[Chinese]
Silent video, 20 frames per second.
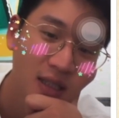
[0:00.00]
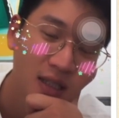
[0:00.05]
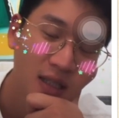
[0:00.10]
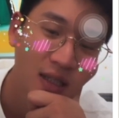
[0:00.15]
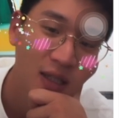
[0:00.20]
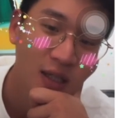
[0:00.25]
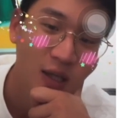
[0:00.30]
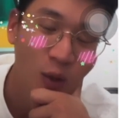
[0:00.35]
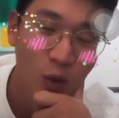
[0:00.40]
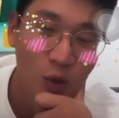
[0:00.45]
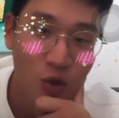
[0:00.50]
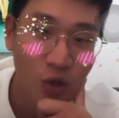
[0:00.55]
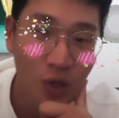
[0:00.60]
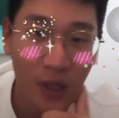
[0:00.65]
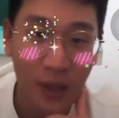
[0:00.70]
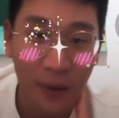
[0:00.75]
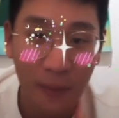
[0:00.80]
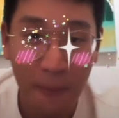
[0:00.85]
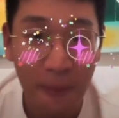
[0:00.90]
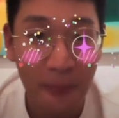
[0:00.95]
h 我觉
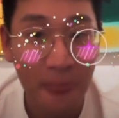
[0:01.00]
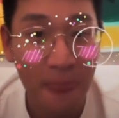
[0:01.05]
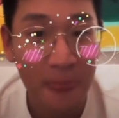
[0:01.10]
得